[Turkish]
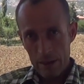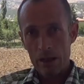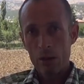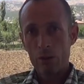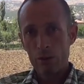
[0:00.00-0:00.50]

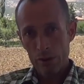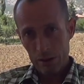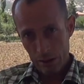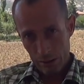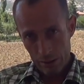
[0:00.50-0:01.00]
ekonomik
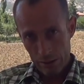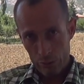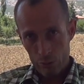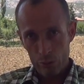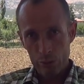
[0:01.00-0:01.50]
sıkıntılar
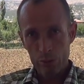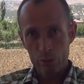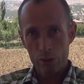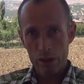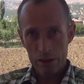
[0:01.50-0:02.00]
olduğu
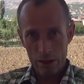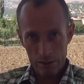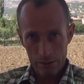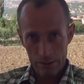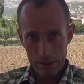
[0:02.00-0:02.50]
süre
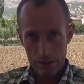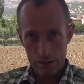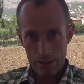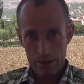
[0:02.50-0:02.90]
içerisinde